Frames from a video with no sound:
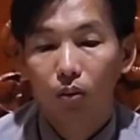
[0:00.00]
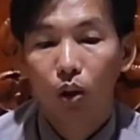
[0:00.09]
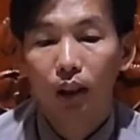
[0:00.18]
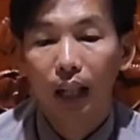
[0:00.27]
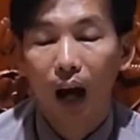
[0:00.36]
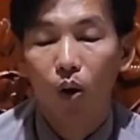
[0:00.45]

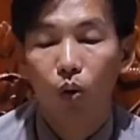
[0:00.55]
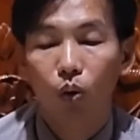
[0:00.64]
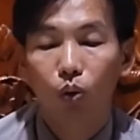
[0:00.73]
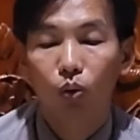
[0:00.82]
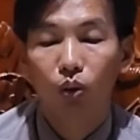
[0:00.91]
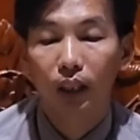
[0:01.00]
Quốc Tạo
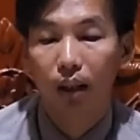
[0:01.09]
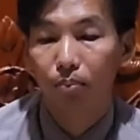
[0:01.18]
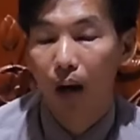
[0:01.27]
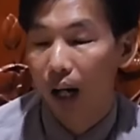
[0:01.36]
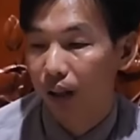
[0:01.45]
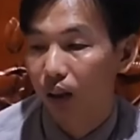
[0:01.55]
sẽ
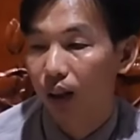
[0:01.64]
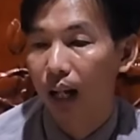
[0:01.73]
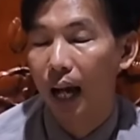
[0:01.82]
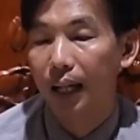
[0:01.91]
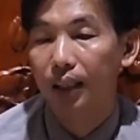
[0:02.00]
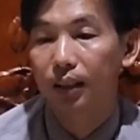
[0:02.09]
mời người đó
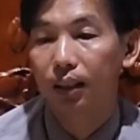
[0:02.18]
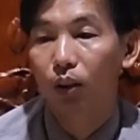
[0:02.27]
lại